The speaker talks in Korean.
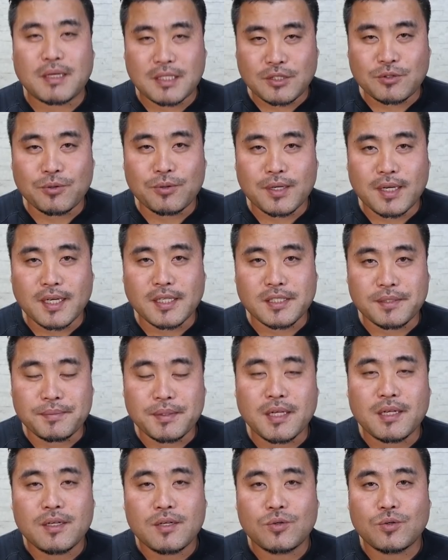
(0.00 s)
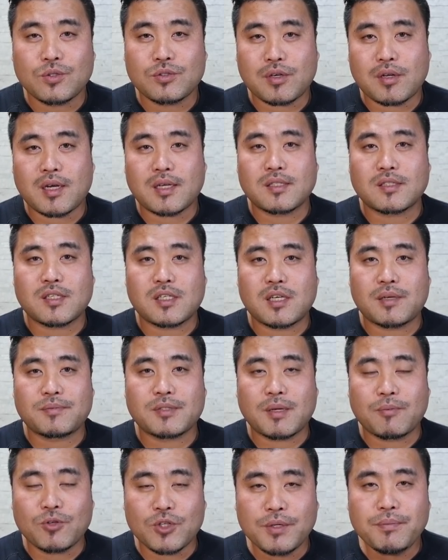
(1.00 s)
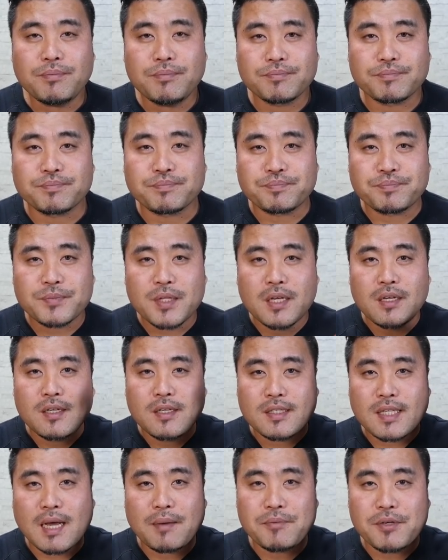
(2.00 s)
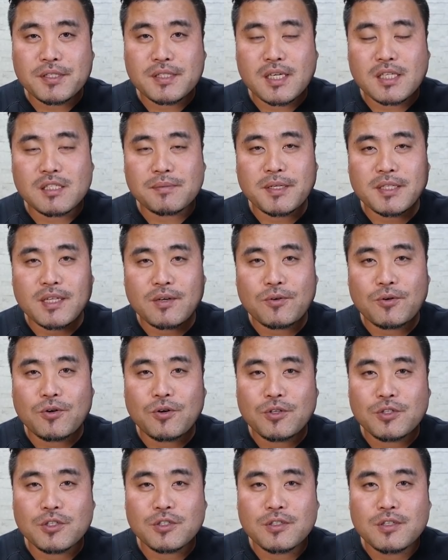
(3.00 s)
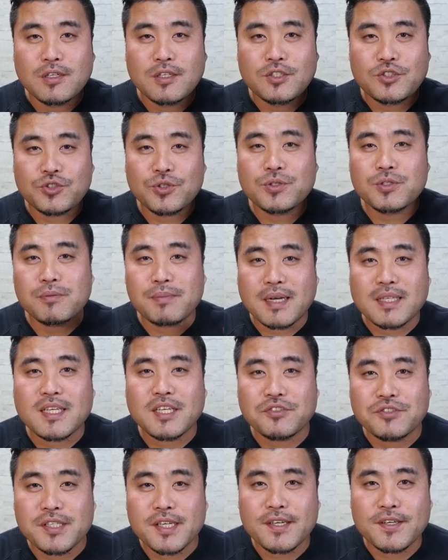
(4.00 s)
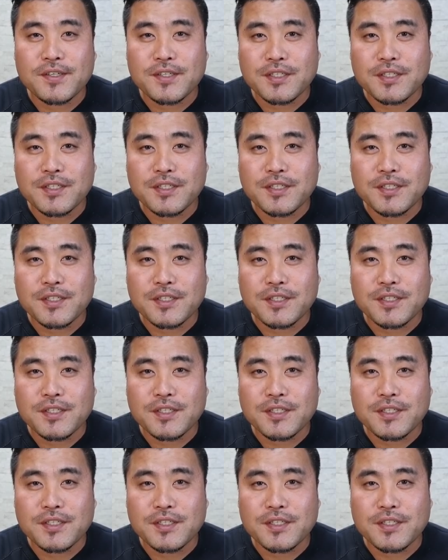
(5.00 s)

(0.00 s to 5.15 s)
마치도록 하겠습니다 우리 사랑하는 사장님 사모님 다음 영상에서 만나고 지원들 많이 해주세요